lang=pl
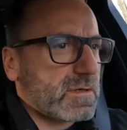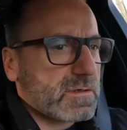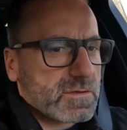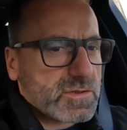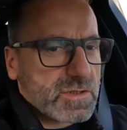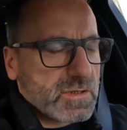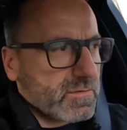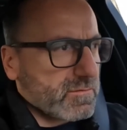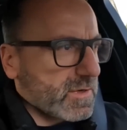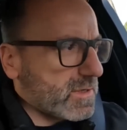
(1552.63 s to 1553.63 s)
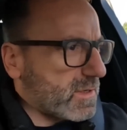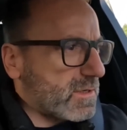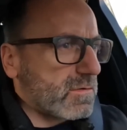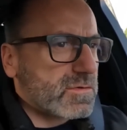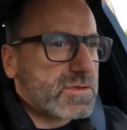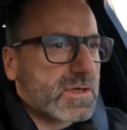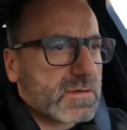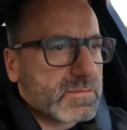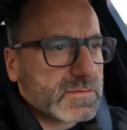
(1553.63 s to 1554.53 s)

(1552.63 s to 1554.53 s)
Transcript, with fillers: Jeszcze nie wiem w jakich ilościach.